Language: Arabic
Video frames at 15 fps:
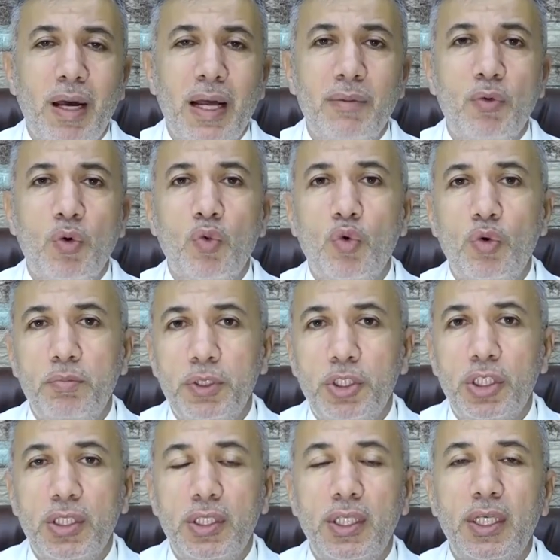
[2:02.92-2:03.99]
مع الموضوع
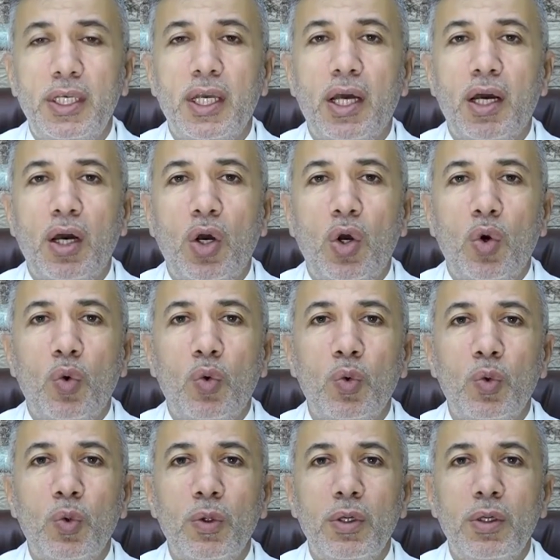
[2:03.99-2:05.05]
بجديه
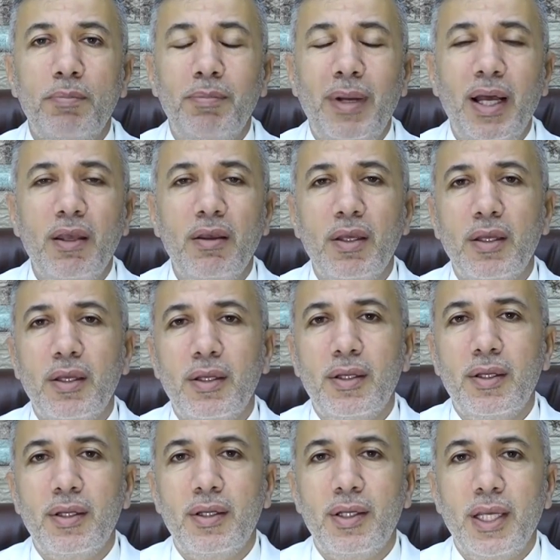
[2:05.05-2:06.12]
وما
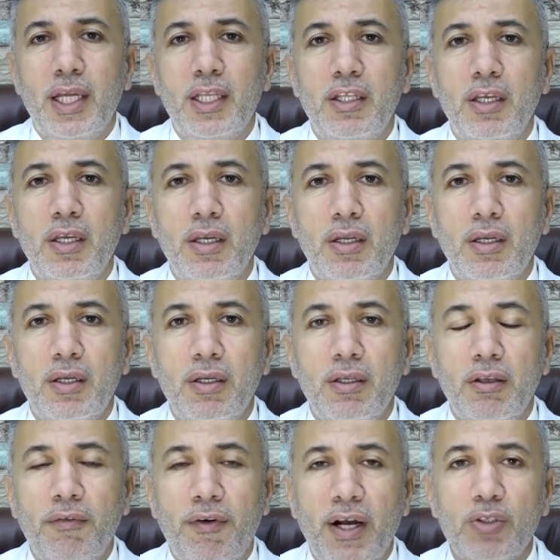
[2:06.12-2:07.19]
يعني
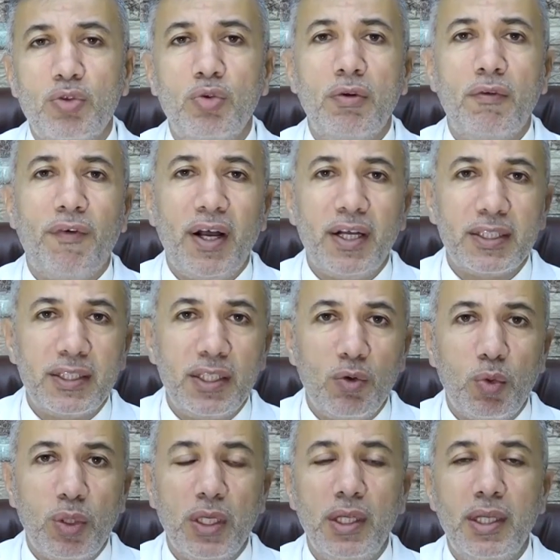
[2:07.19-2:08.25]
يفحصون فحص
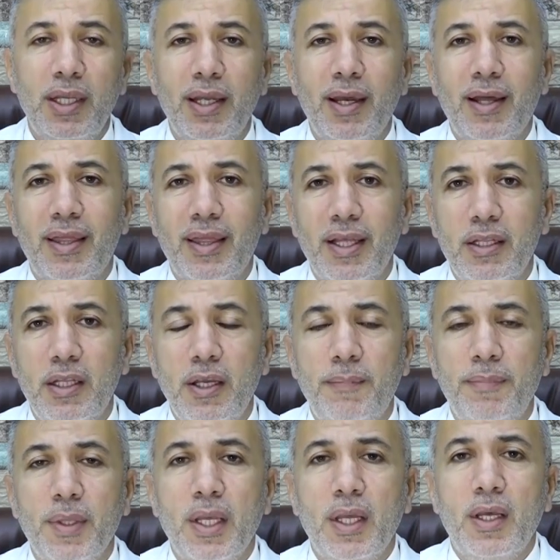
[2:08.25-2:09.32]
دوري للثدي
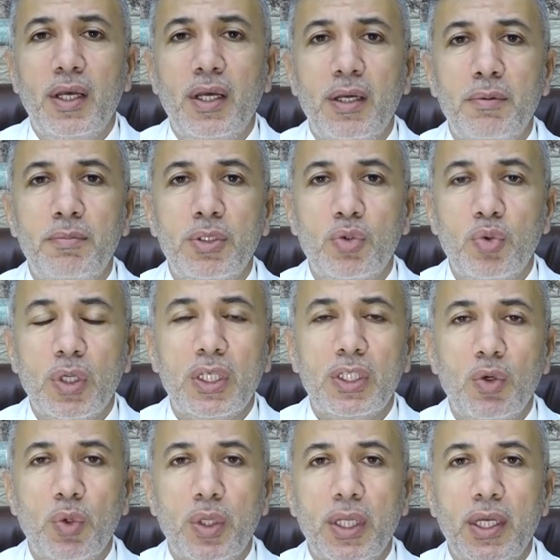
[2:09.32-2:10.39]
بصوره
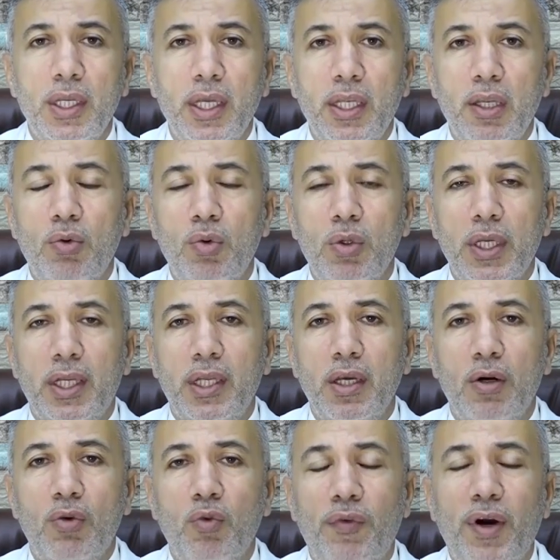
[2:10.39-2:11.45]
دوريه لانه يعني
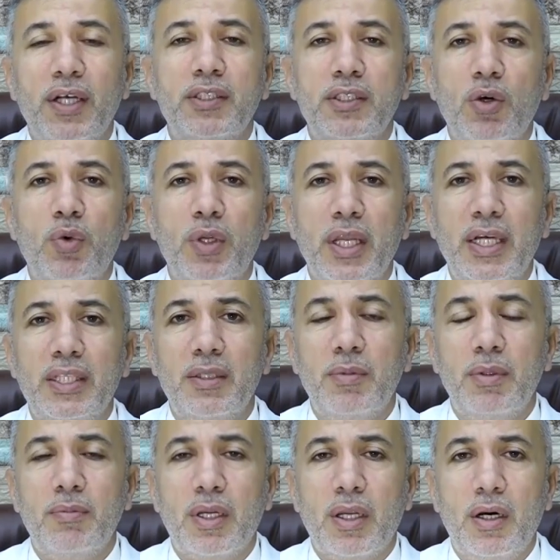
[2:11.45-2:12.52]
اكو فحص دوري لازم
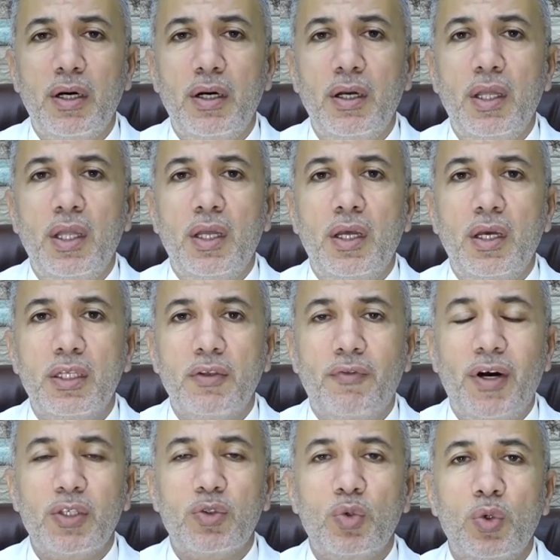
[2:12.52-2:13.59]
المراه
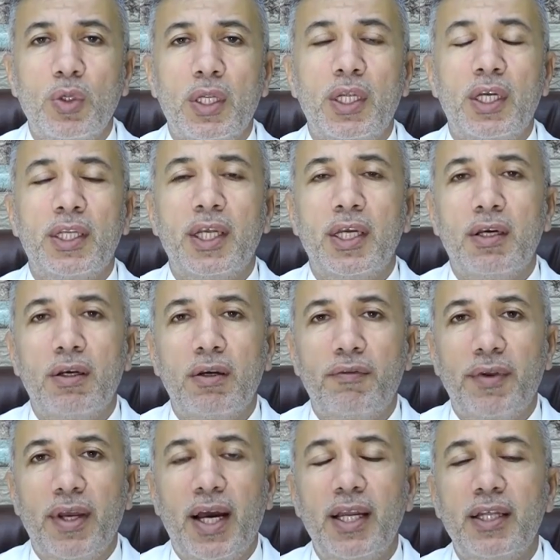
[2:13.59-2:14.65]
تفحصه احنا
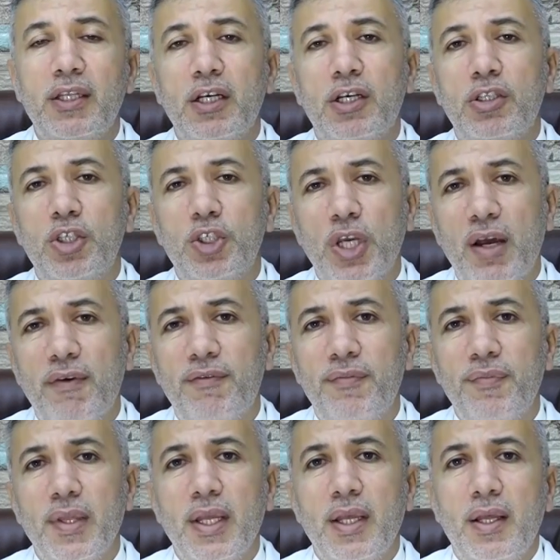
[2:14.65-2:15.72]
في حاله اكتشاف
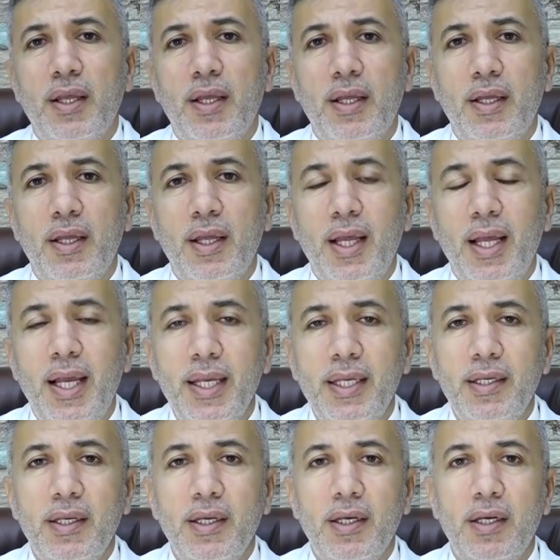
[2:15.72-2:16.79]
آه،
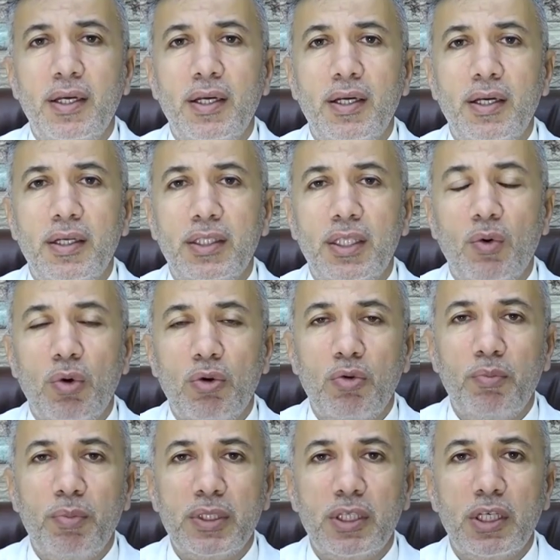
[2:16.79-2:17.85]
اي آه،
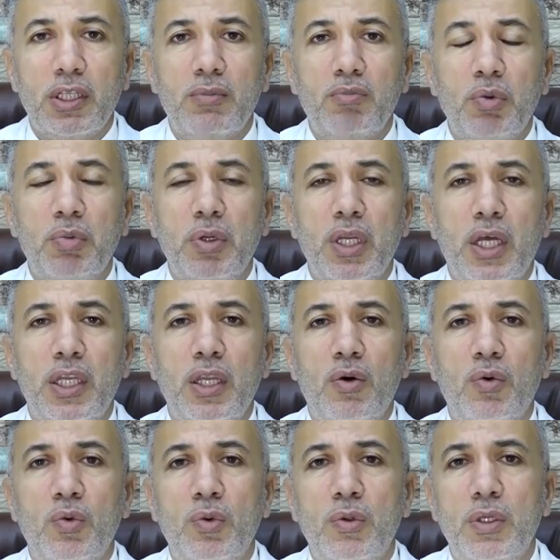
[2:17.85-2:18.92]
تورم بسيط ممكن
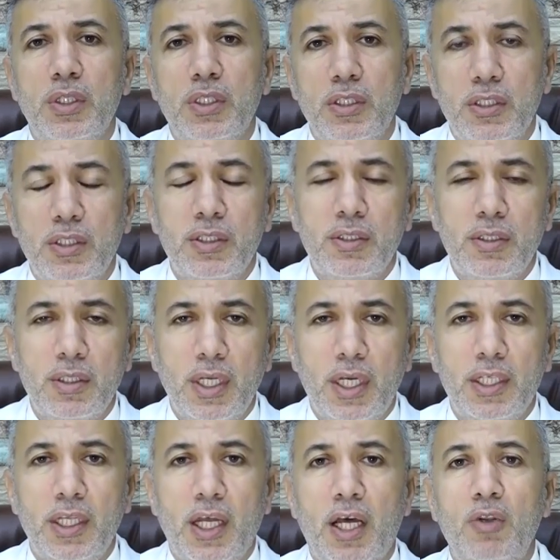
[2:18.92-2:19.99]
انه
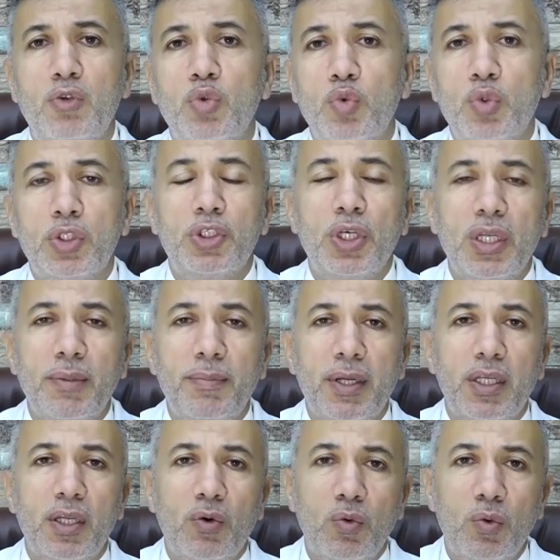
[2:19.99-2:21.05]
يعني نعالجه ونتجنب
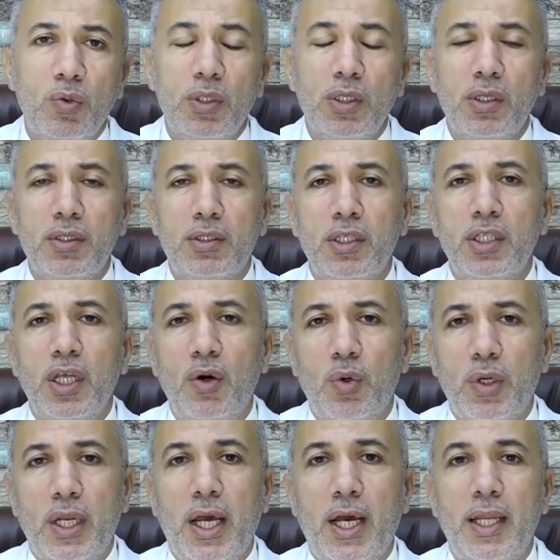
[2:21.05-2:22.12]
انه
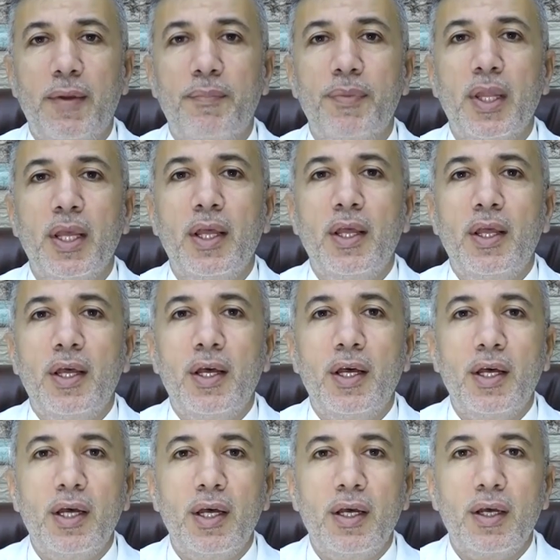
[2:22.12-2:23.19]
تدهور الحاله.
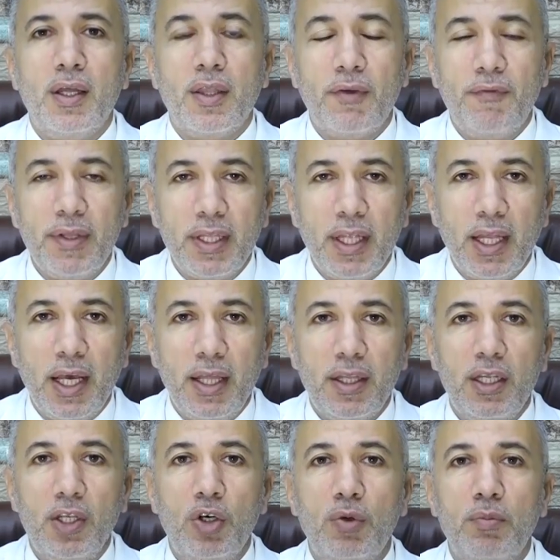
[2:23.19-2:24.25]
آه، ضيفتنا لهذا
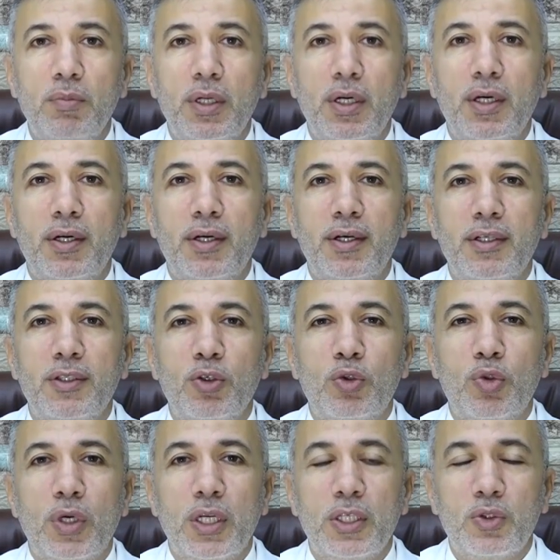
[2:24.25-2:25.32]
اليوم
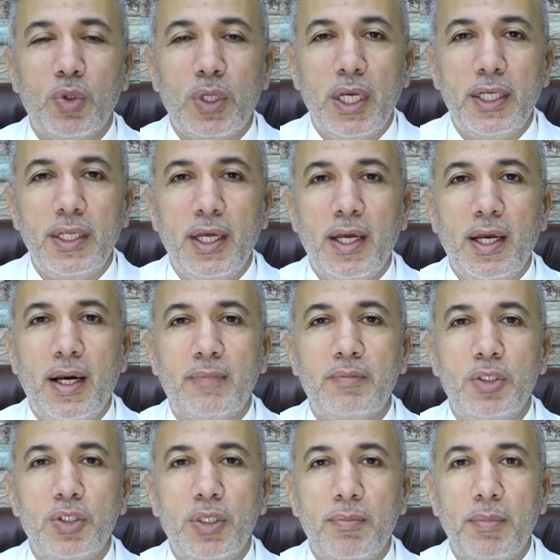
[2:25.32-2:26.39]
دكتوره سكينه
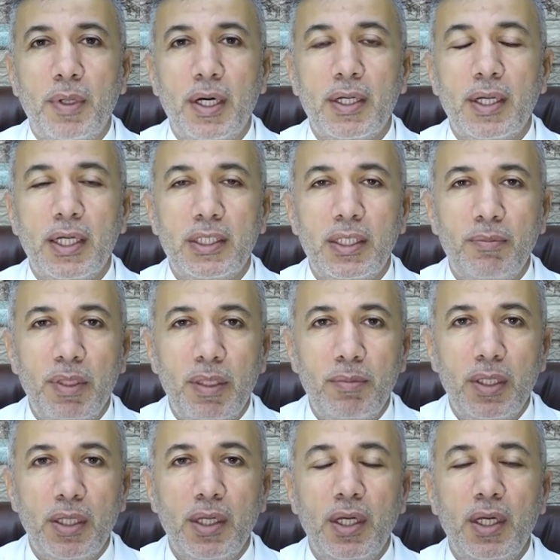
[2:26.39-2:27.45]
عبد الجبار
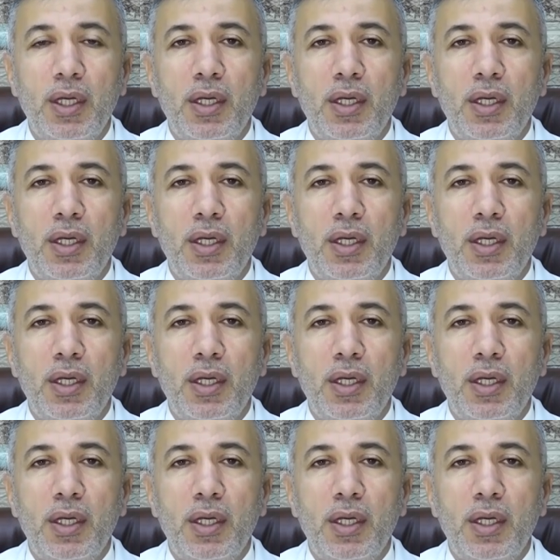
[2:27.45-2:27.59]
التميمي